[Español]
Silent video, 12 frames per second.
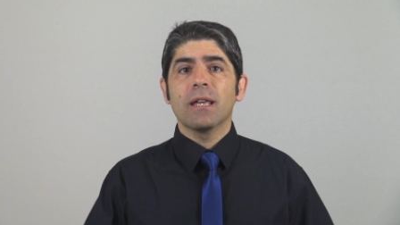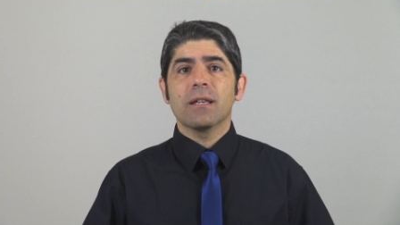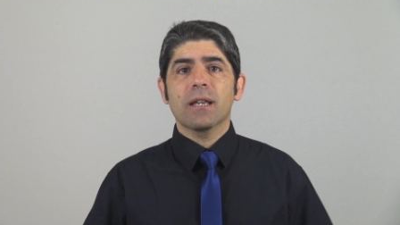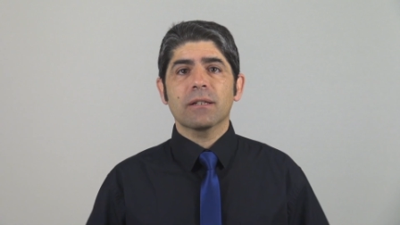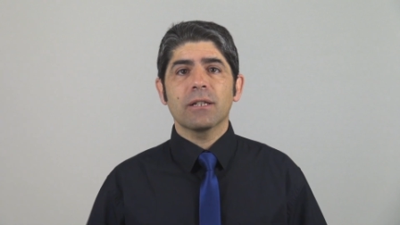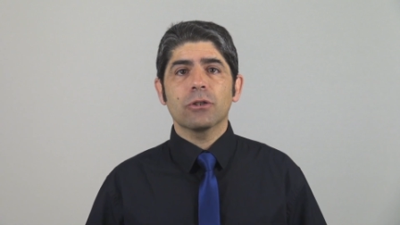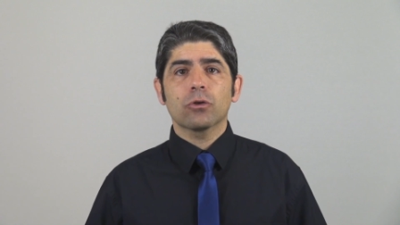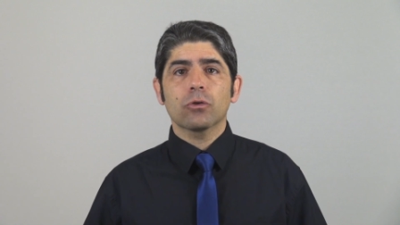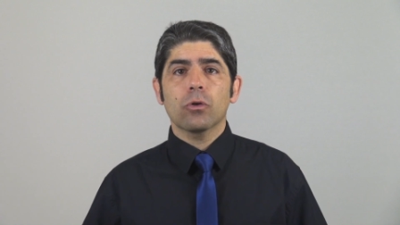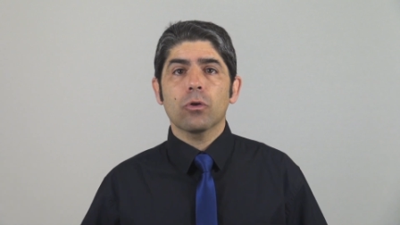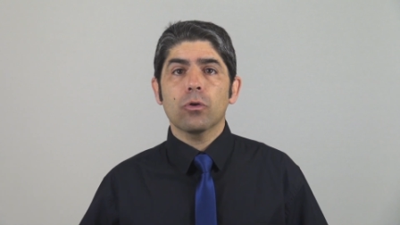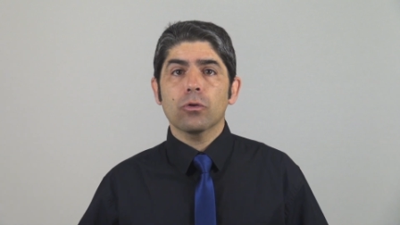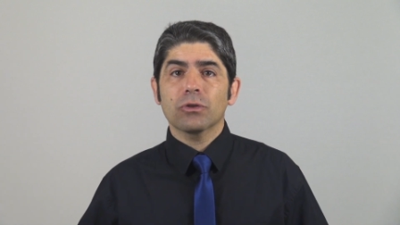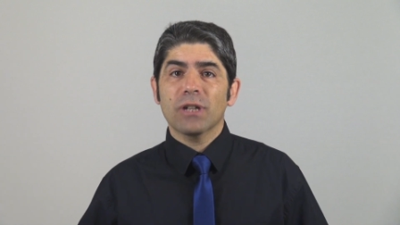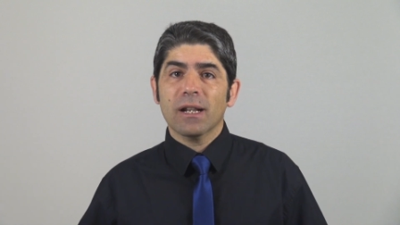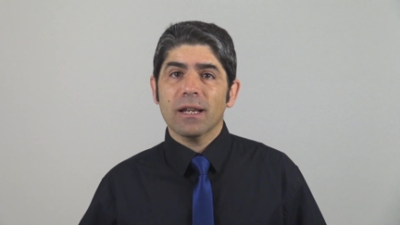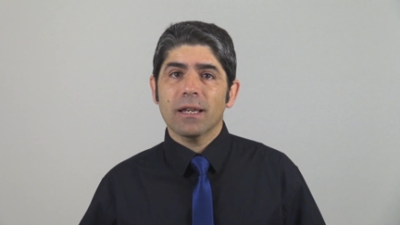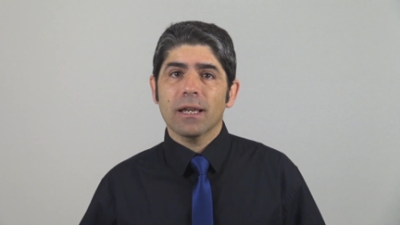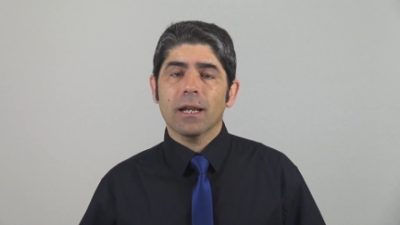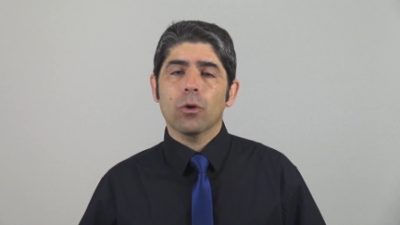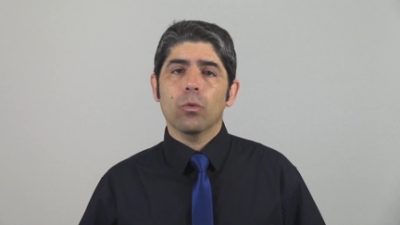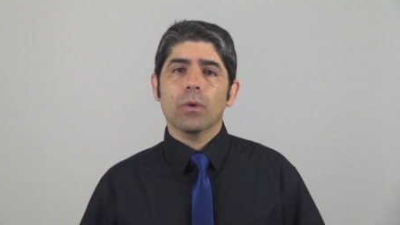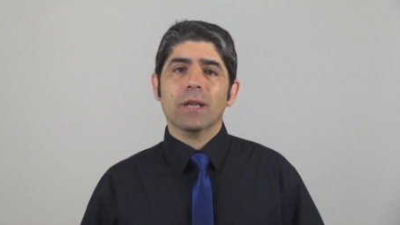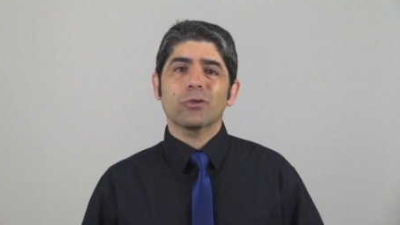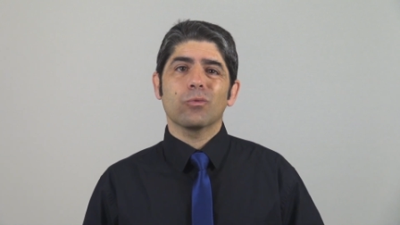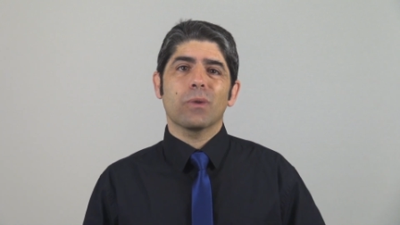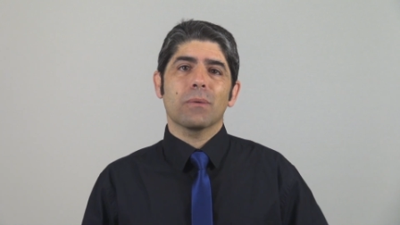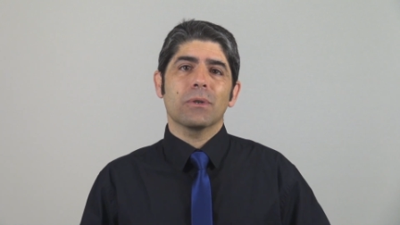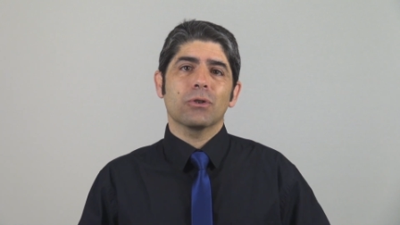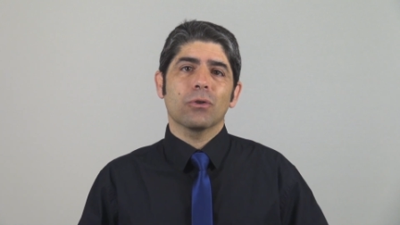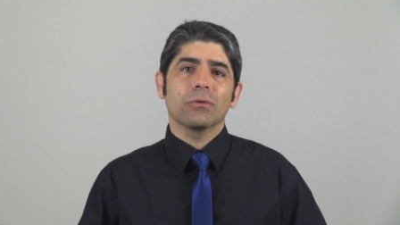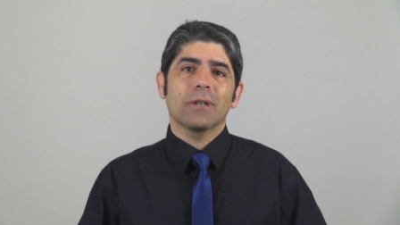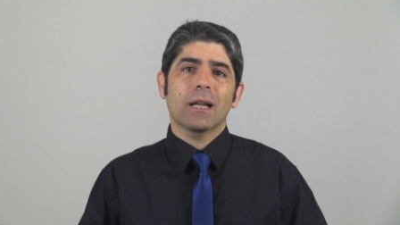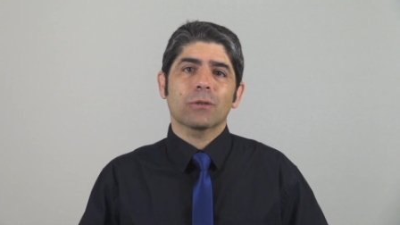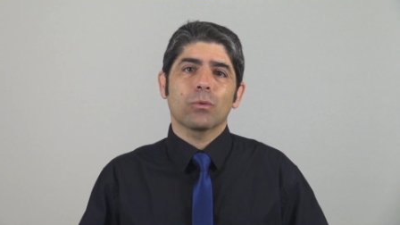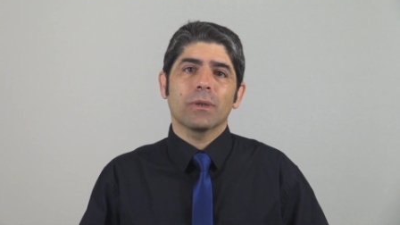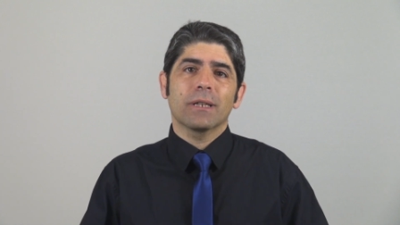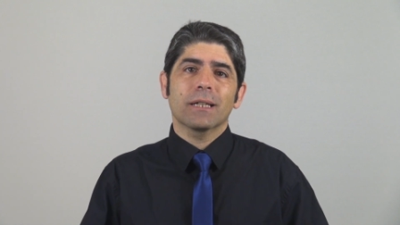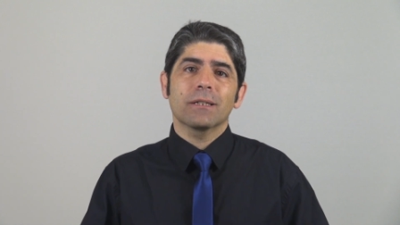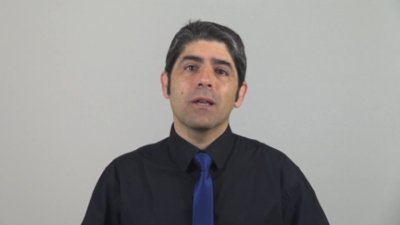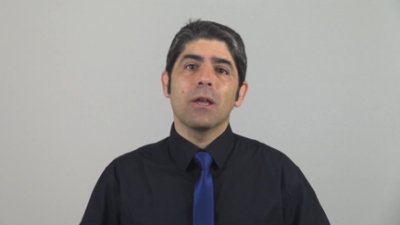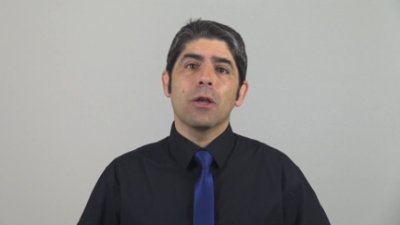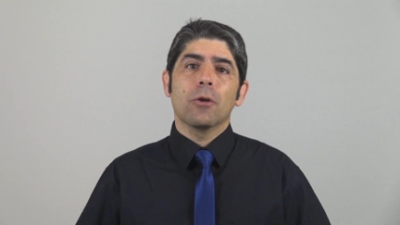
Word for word: y así solo se requiere una supervisión de las cuentas